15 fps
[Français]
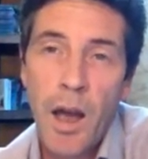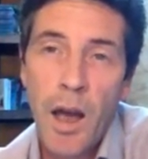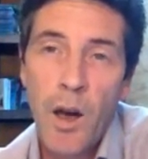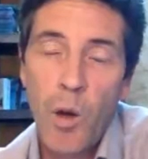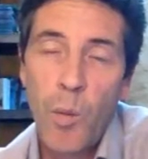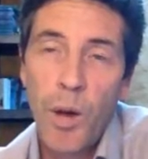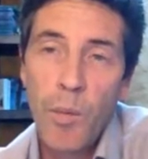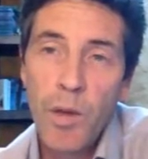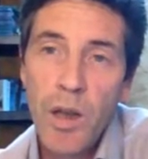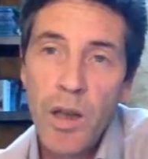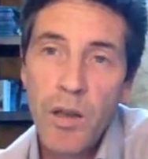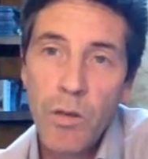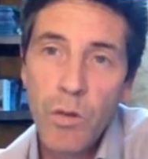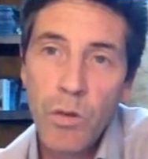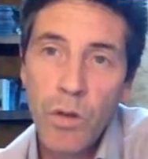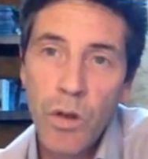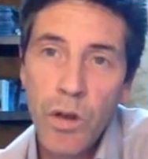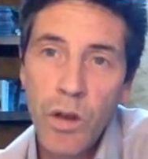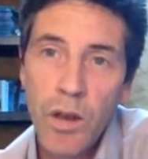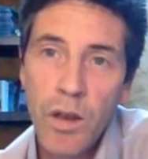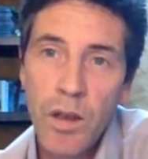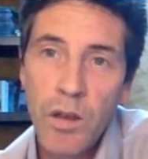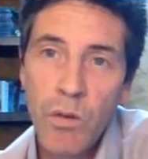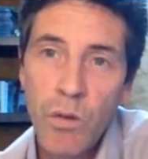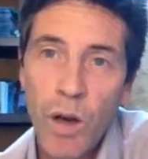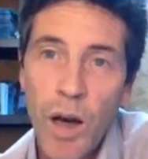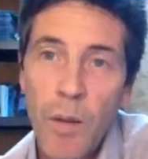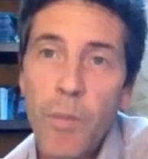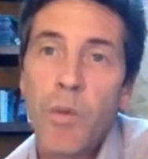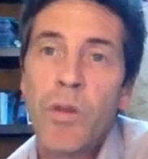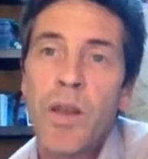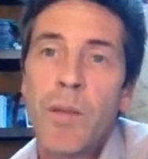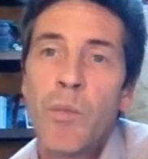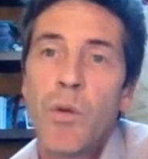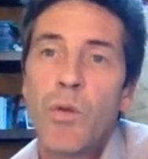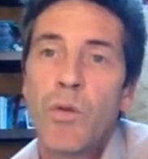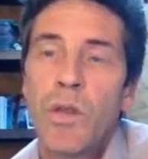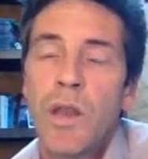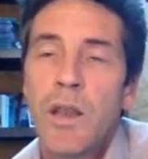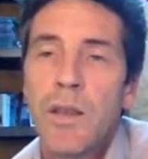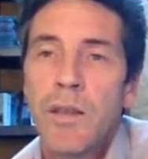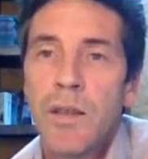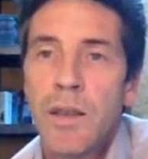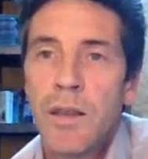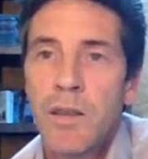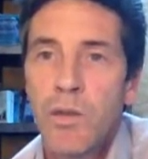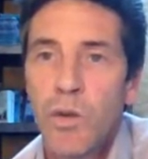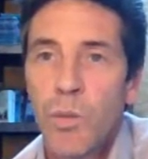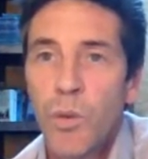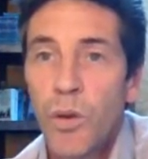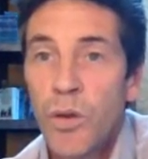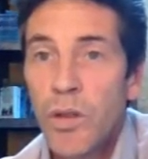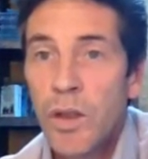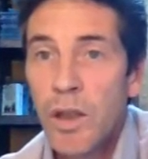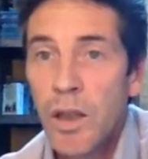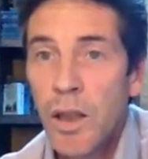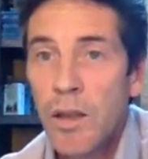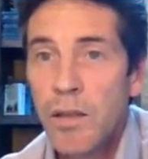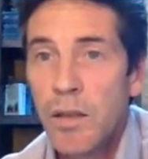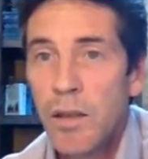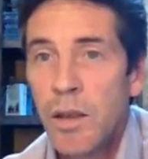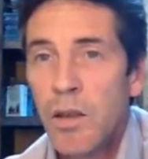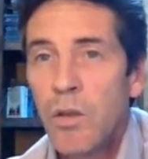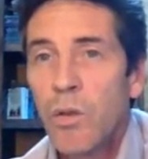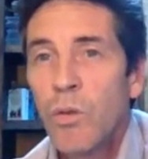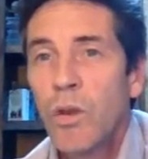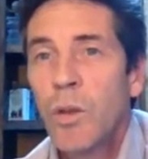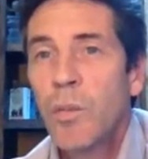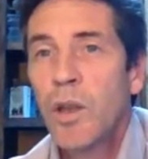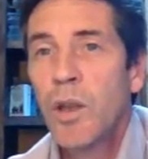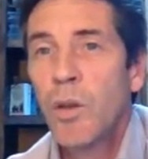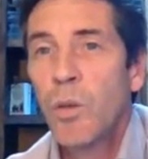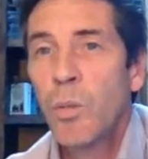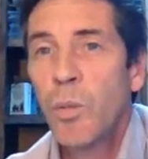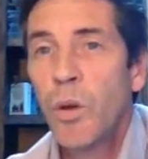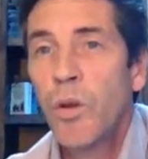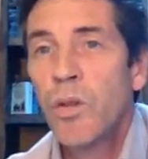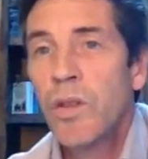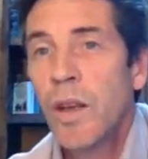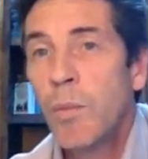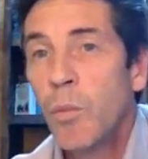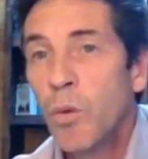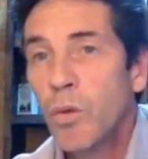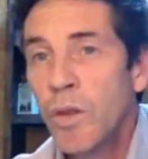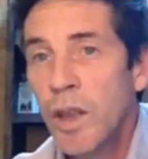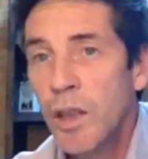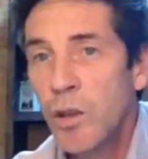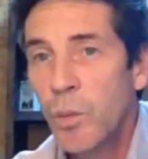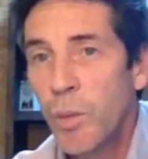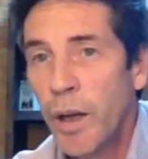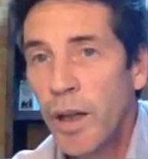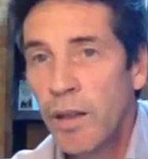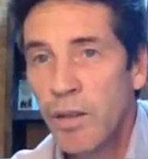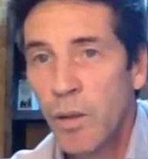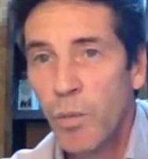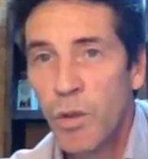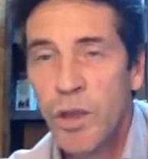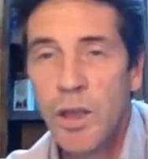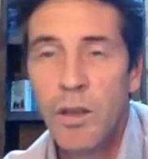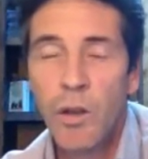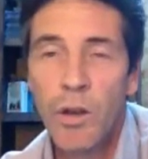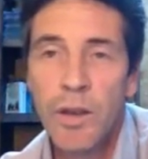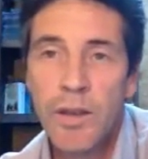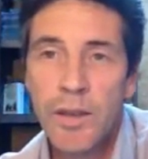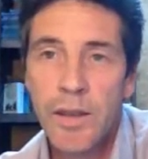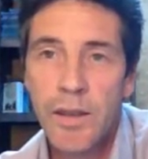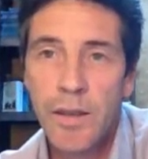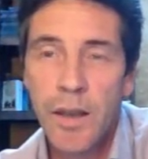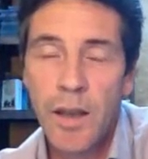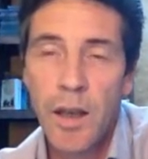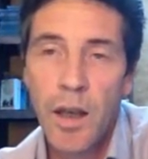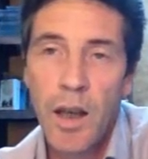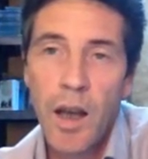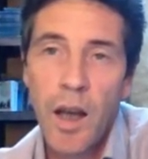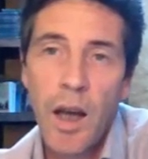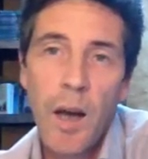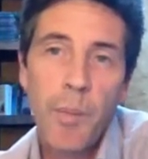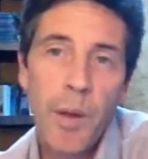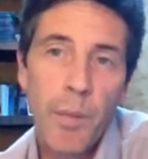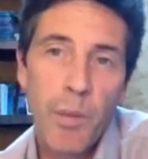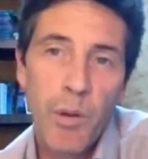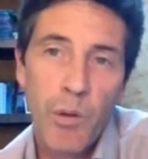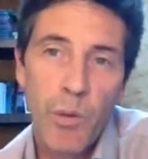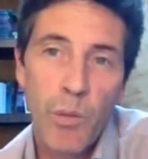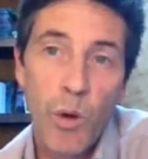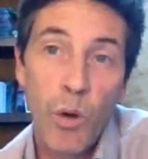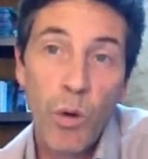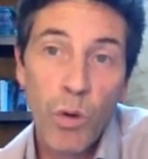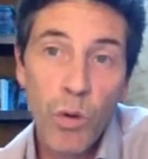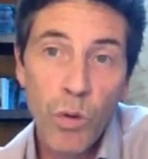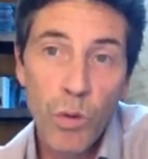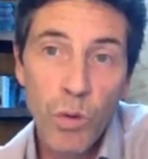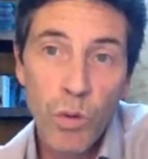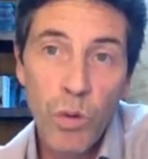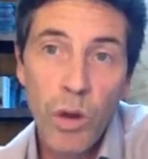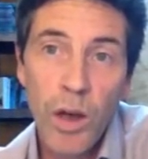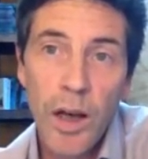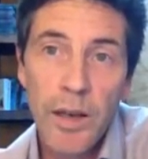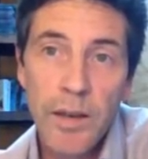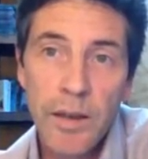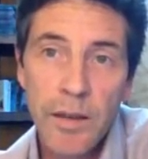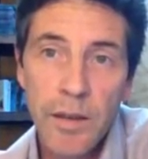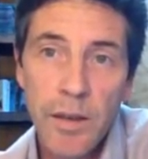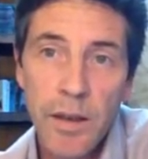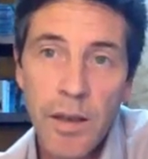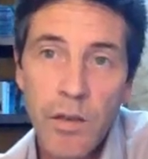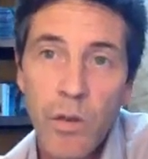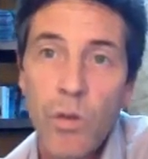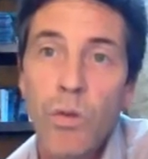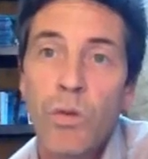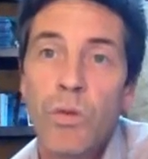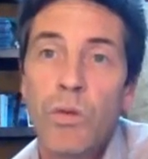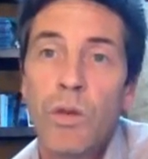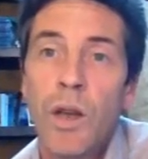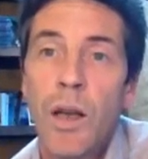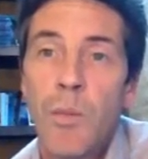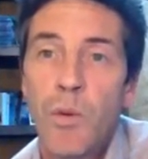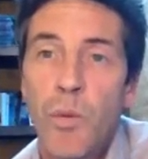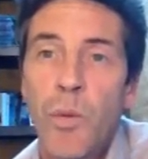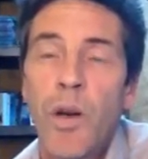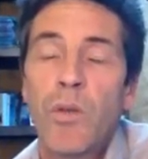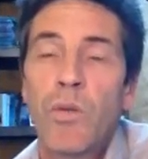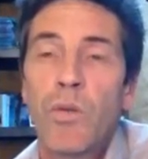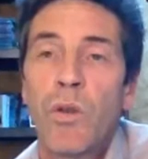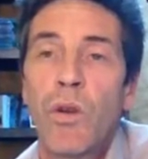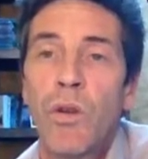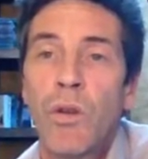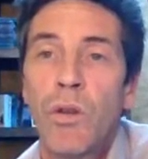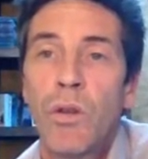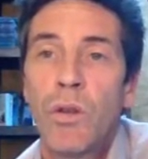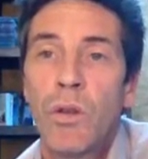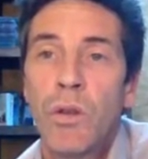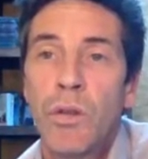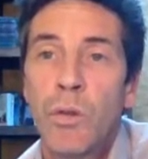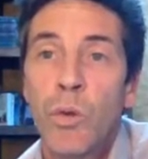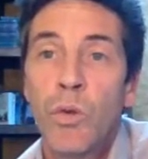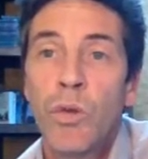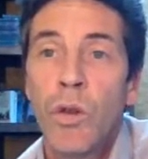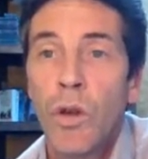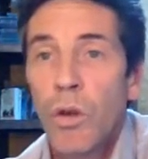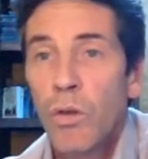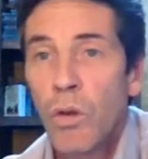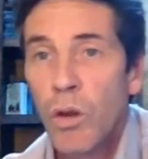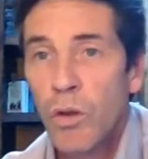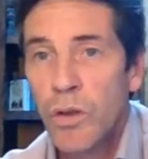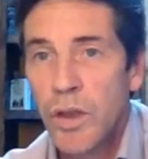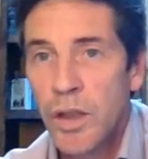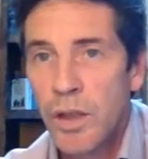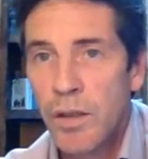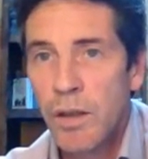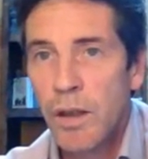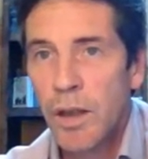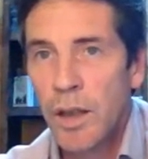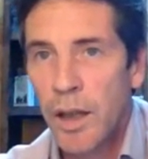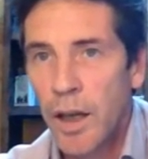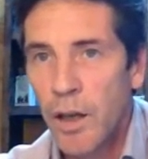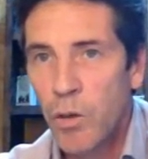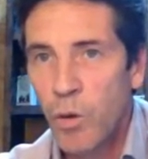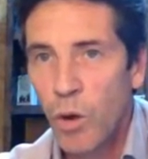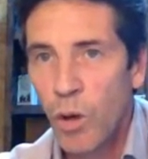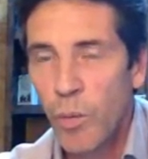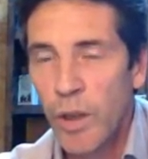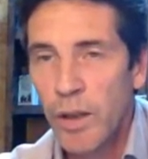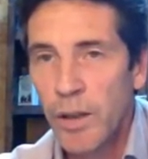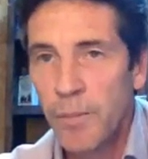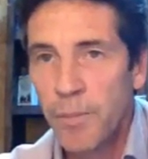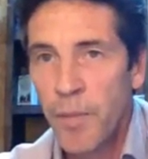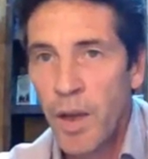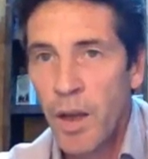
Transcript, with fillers: Alors parmi les auteurs qui ont abondamment utilisé ce procédé de la citation, eh bien on pense à Montaigne par exemple, qui dans les essais a perpétuellement recours à des citations, la plupart du temps, euh, d'auteurs de l'Antiquité grecque ou romaine.